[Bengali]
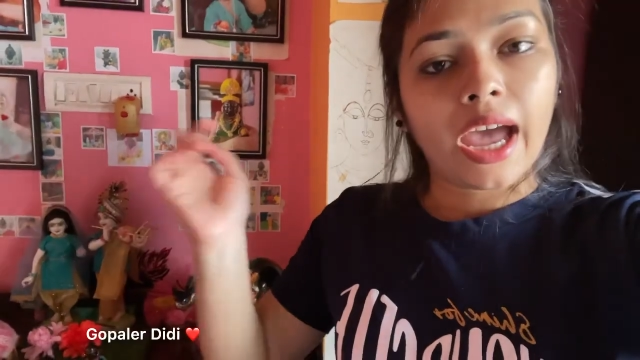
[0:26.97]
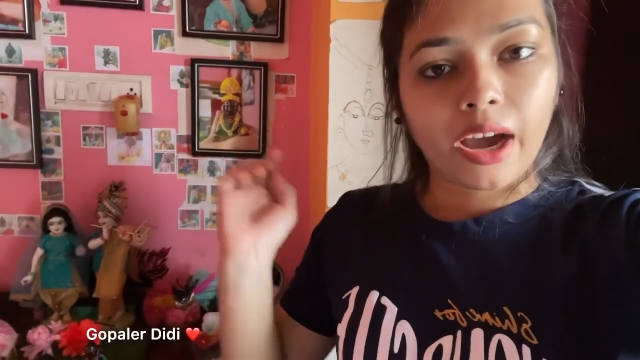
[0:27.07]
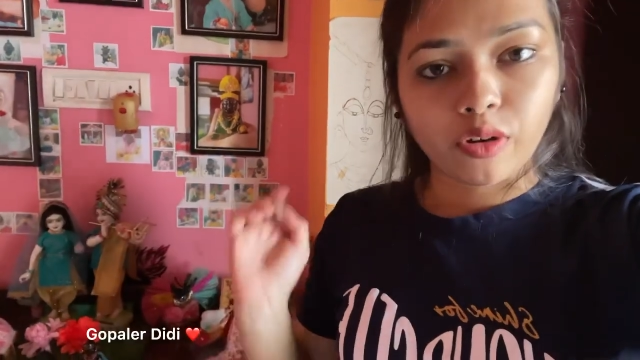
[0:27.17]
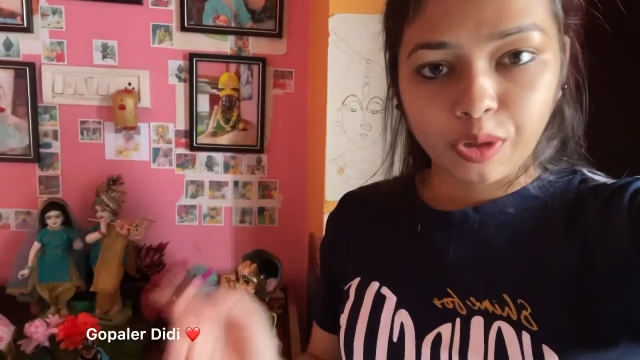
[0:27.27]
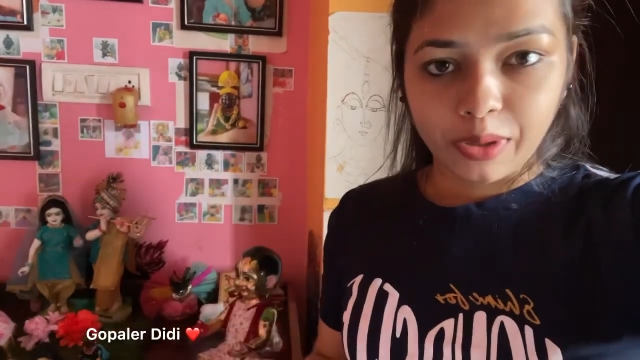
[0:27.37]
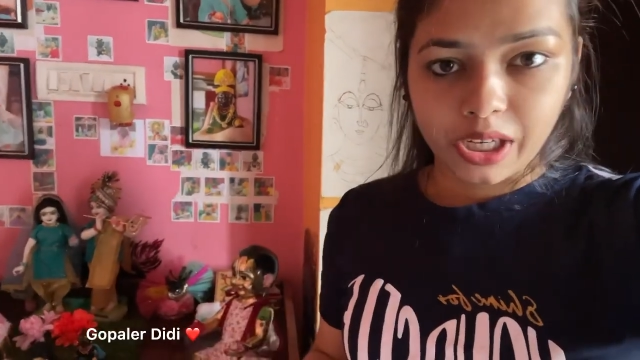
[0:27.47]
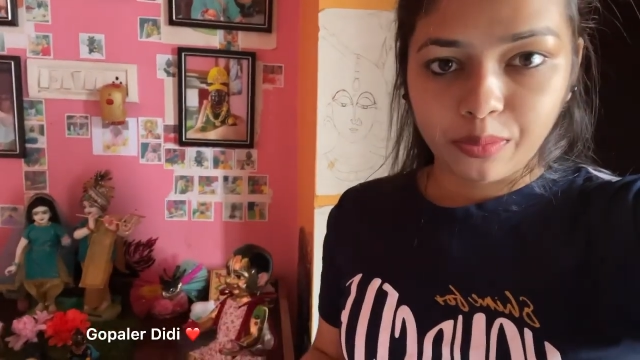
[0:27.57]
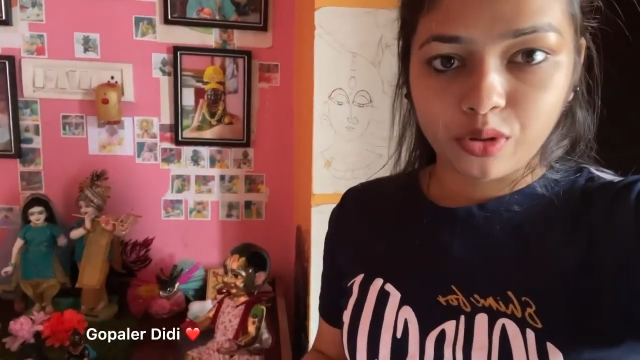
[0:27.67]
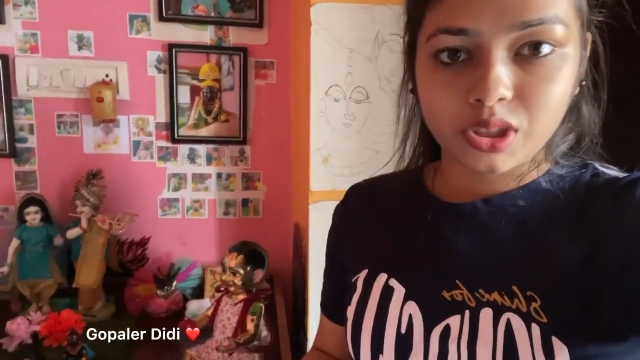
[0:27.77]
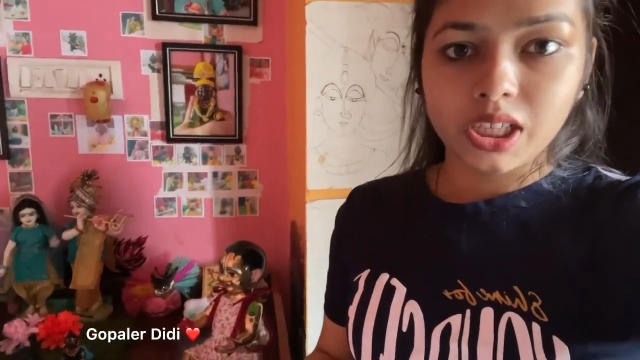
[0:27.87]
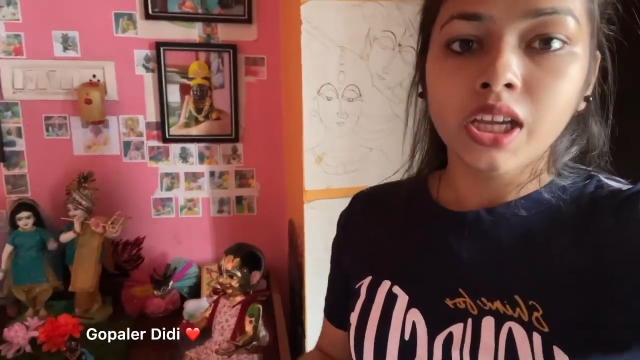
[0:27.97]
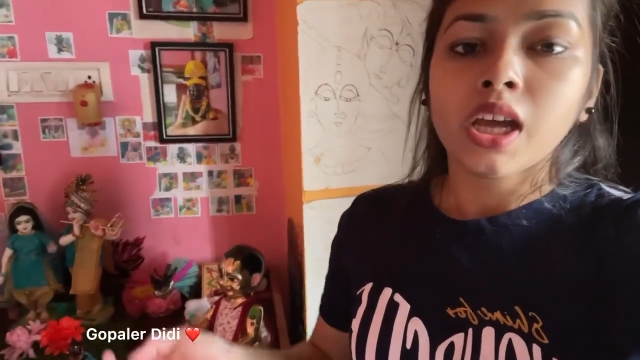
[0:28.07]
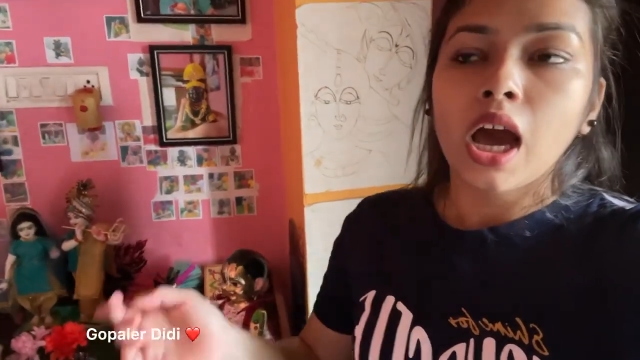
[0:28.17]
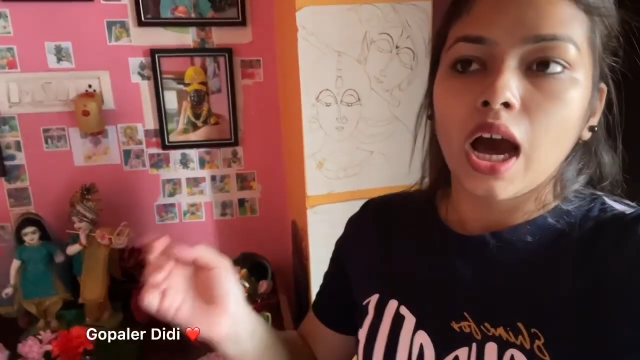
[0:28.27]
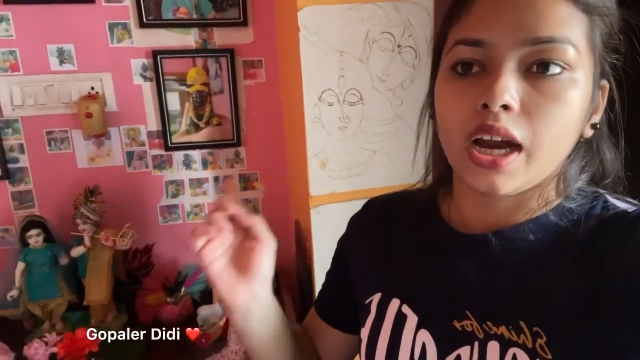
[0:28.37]
এখনই বেরিয়ে পড়ছি
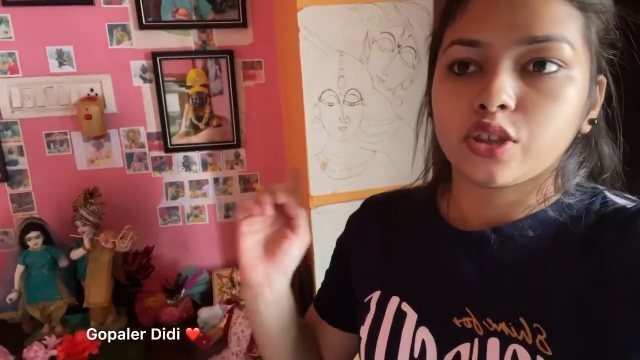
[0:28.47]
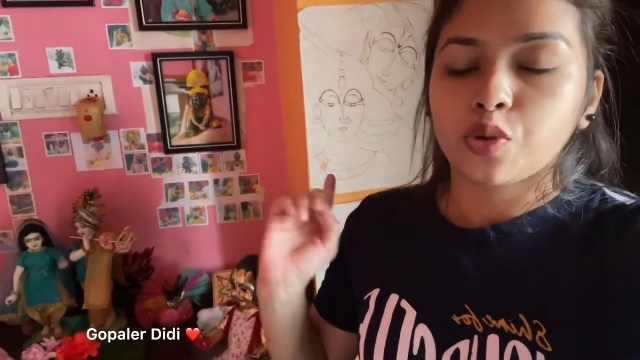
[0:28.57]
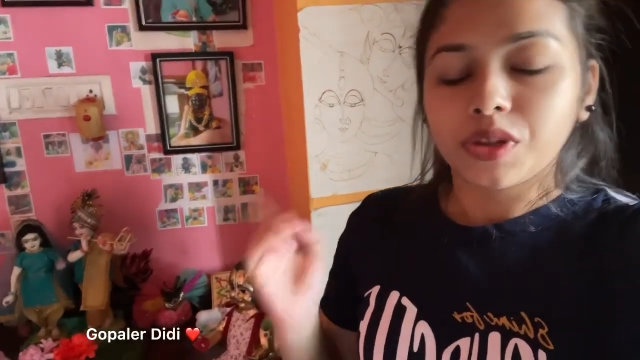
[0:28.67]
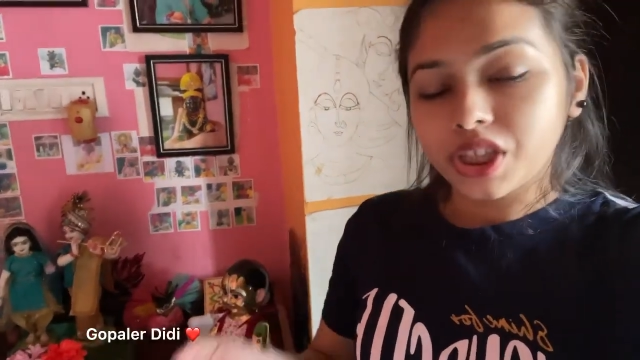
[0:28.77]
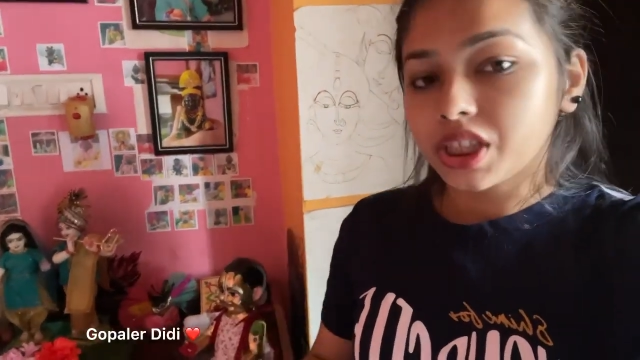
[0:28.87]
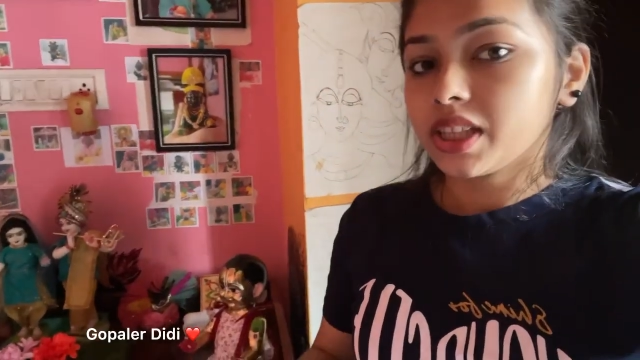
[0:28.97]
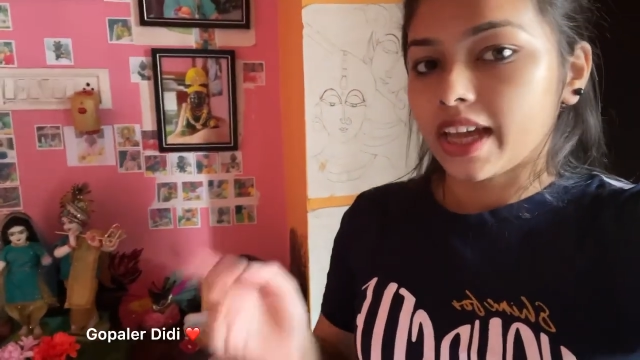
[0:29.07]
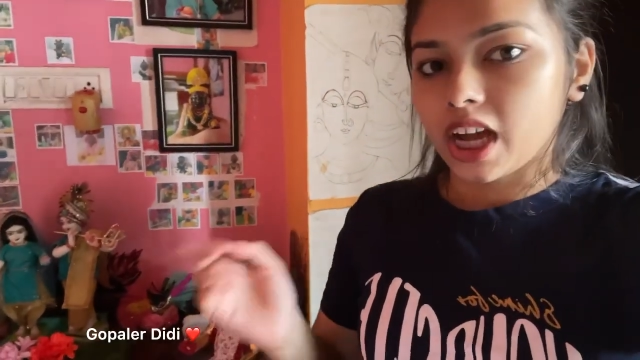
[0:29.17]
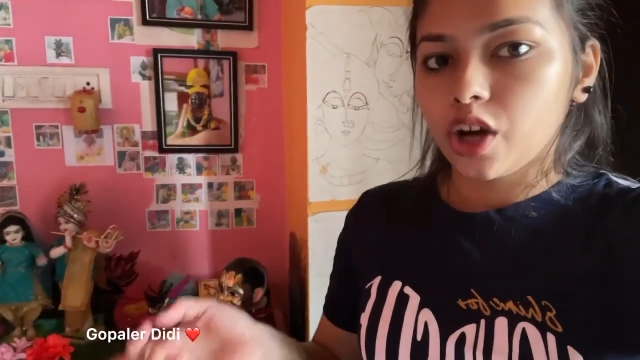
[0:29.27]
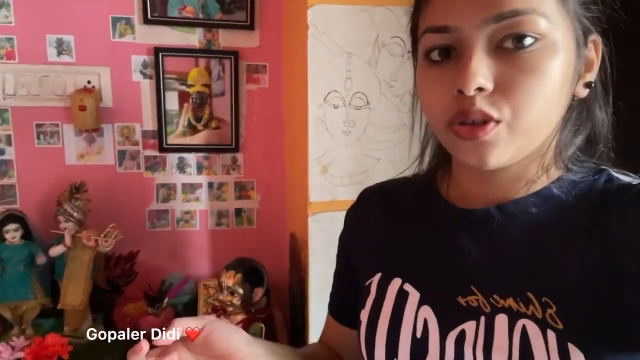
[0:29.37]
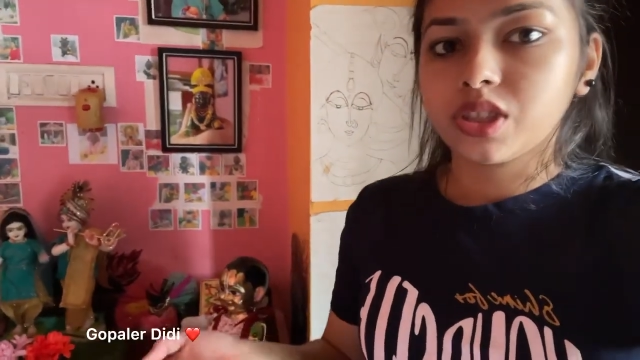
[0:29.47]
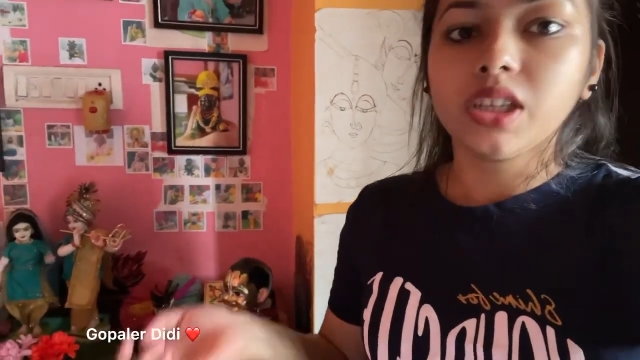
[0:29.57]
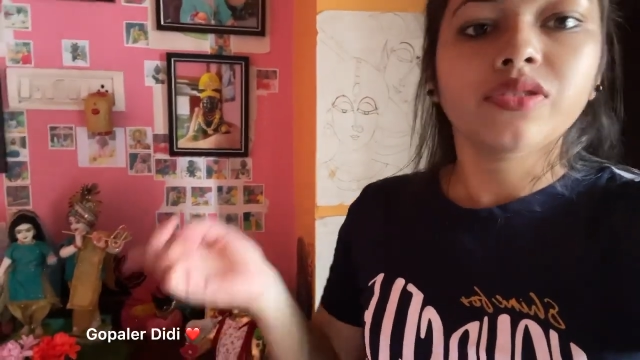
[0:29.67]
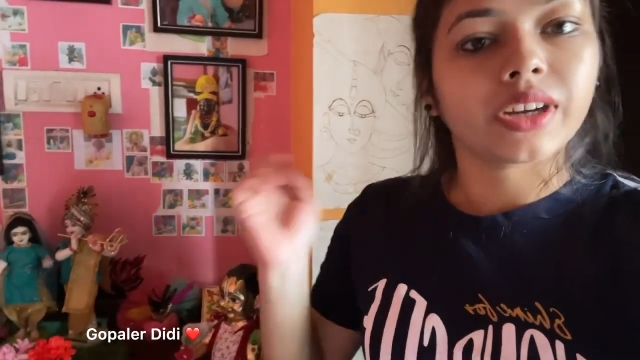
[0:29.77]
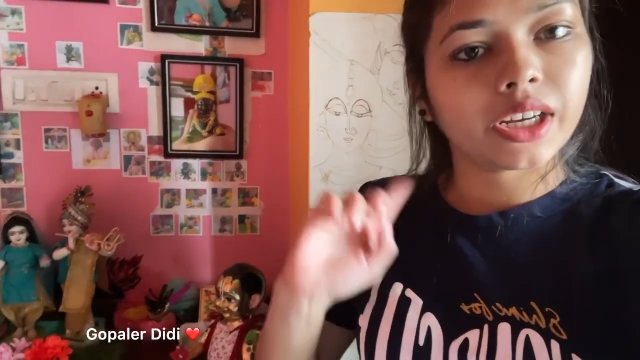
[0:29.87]
আর তোমাদের সাথে দেখা হচ্ছে
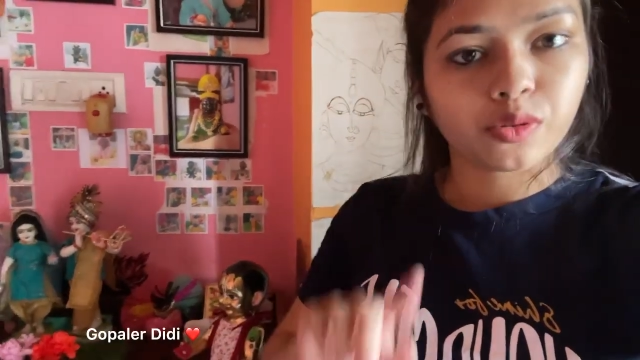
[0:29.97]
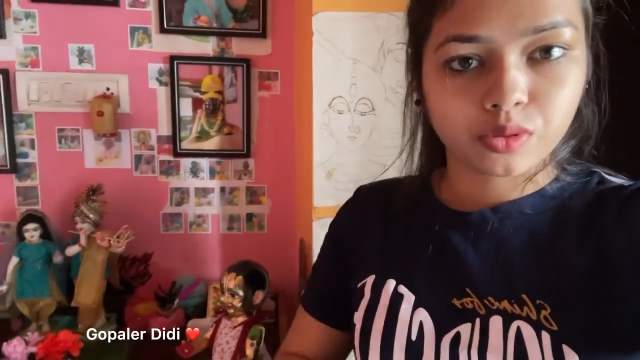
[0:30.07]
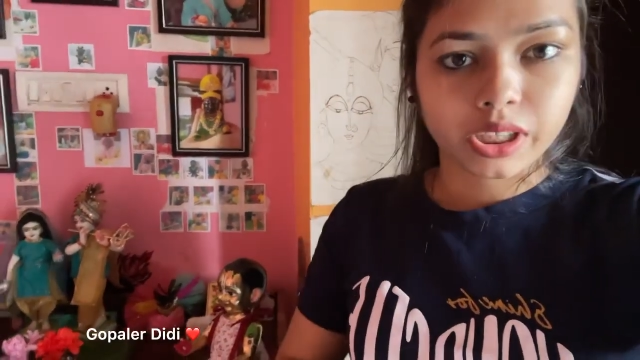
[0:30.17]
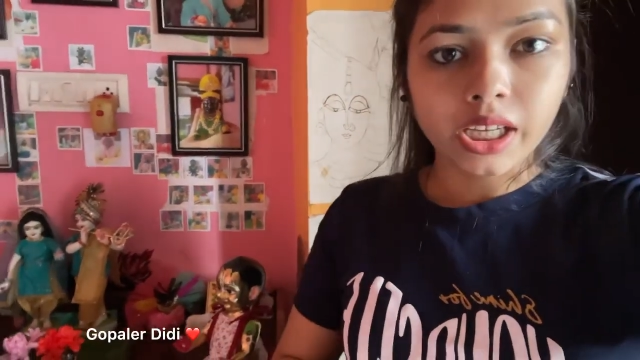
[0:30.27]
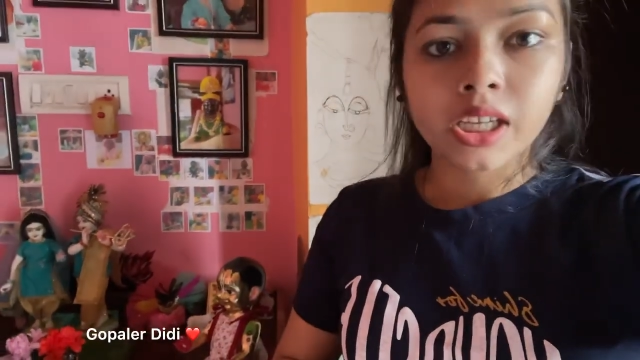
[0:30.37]
ট্রেনে উঠে